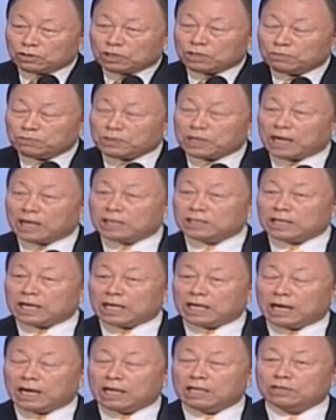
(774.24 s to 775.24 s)
比如
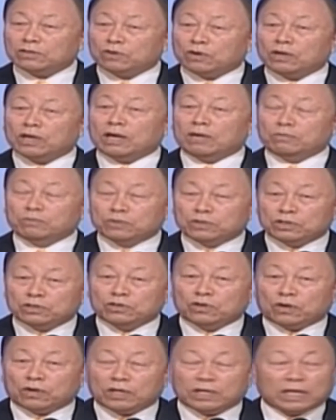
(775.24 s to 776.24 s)
说，如果
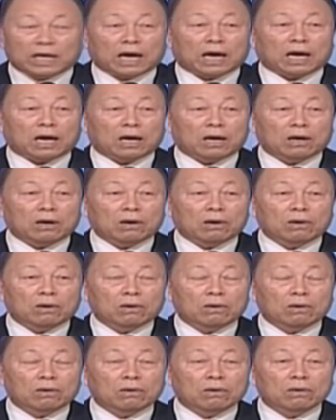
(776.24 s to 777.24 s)
按照
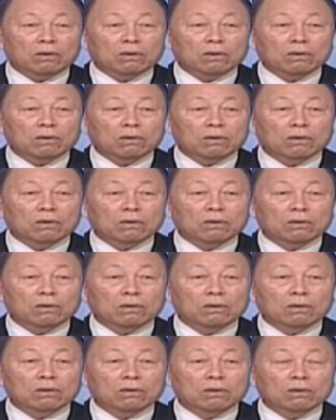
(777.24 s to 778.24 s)
麦克风和音
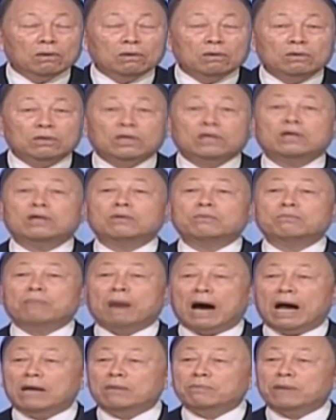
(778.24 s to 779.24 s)
响的话，会发
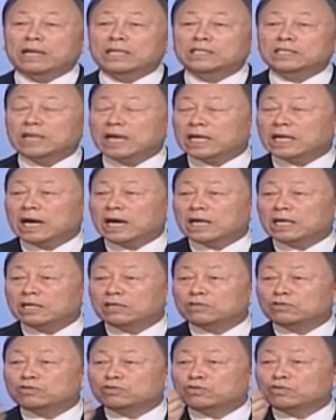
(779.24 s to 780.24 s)
出声音啊；
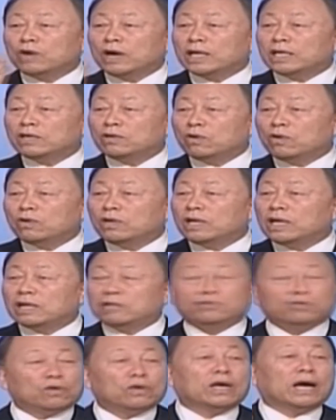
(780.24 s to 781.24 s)

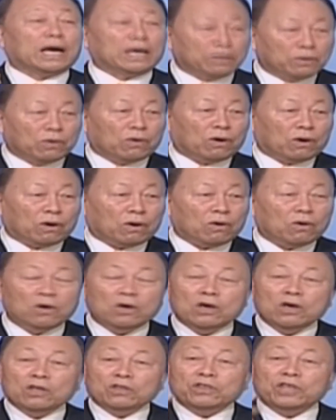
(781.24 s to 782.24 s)
如果发不出声
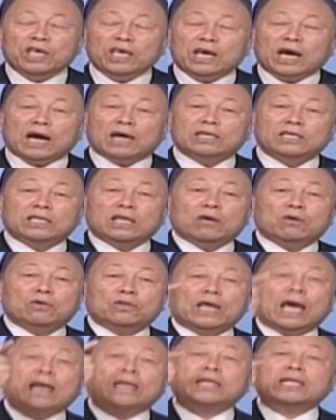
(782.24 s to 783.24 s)
音的话，就是
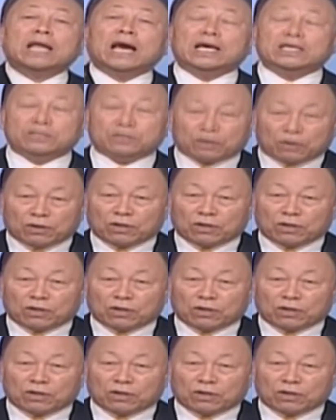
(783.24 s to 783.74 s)
树，